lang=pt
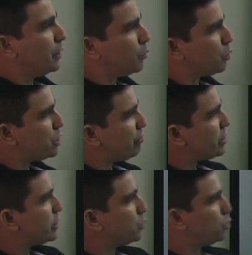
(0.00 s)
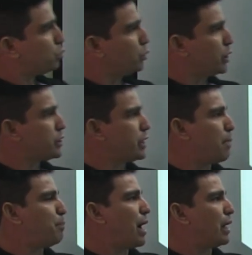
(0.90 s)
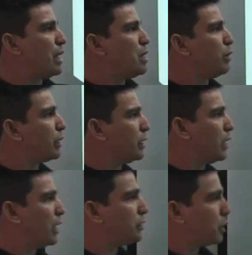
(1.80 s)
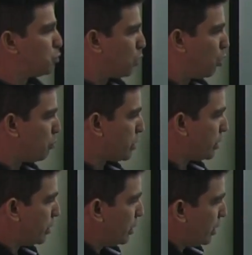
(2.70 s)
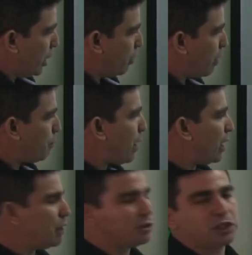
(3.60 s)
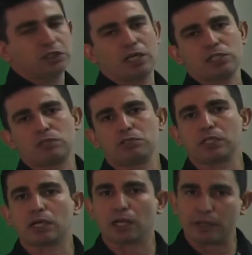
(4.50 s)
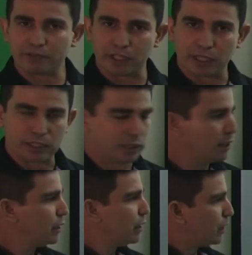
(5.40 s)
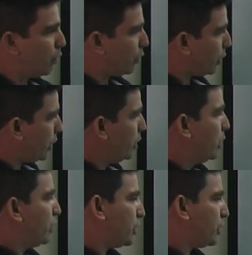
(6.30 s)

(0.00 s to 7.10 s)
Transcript: Inclusive esse, esse aparelho aqui, né, ele tem um nome, é um aparelho de extração de Clevenger, ok?